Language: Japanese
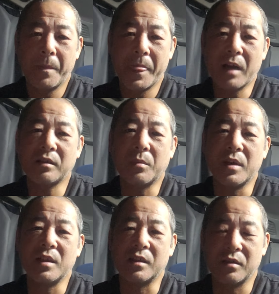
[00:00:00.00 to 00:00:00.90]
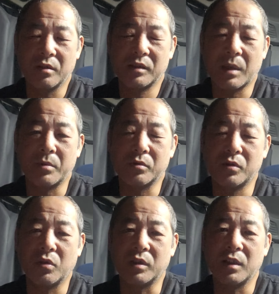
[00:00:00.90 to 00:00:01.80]
なくてもいいんですよ、サブロク
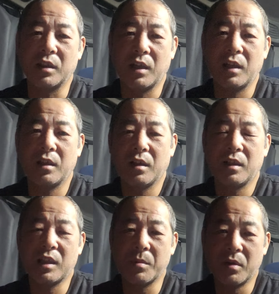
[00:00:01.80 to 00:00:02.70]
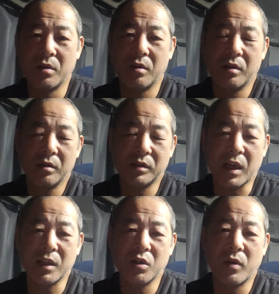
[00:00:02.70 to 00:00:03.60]
協定ってね。でも、
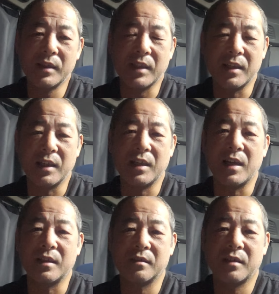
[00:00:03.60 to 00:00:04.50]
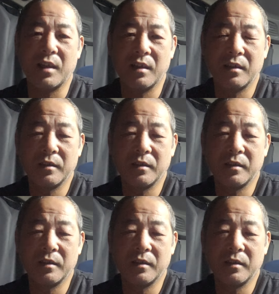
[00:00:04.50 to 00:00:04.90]
残業は一切できないんですね。